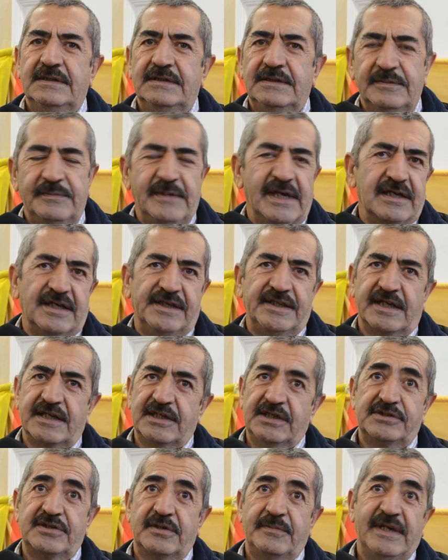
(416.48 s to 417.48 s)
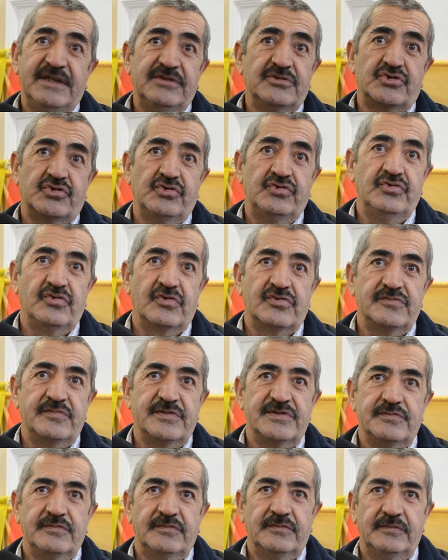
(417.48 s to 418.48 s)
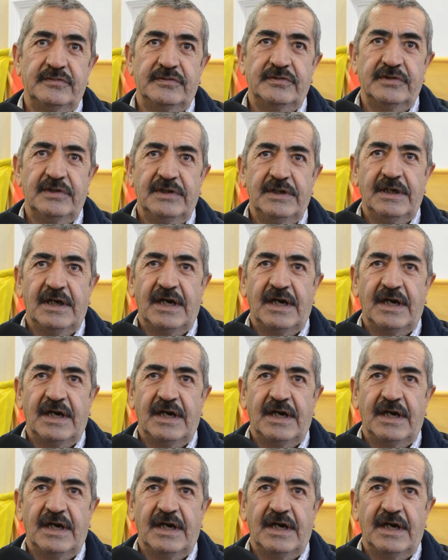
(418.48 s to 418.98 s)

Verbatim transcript: ne kadar getirmeyi düşünüyoruz biz bunu.